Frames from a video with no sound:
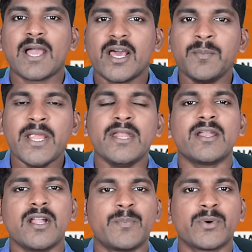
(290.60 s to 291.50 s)

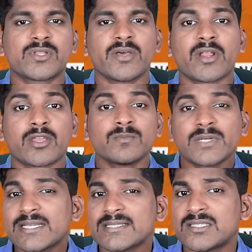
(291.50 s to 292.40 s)
அர்மேனியர்களை பொறுத்த வரைக்கும்
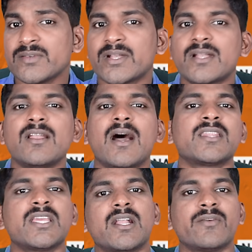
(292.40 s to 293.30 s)
கிறிஸ்தவர்கள்
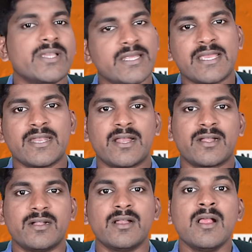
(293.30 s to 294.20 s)
அதிக அளவு
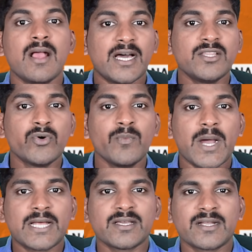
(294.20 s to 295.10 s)
இருக்கிறார்கள் அதுவும்
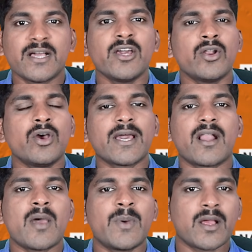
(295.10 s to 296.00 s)
அந்த நகர்னோ
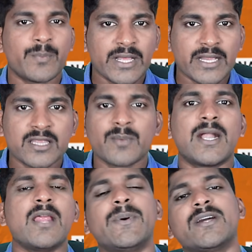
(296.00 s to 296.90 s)
கராபக் அப்படிங்கிற அந்த
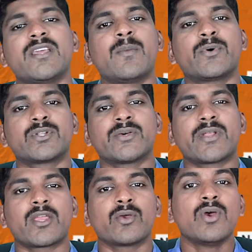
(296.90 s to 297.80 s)
மலைப்பகுதியை பொறுத்த
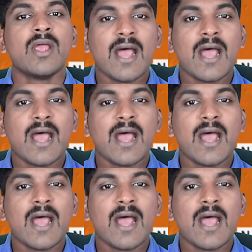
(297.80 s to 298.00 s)
வரைக்கும்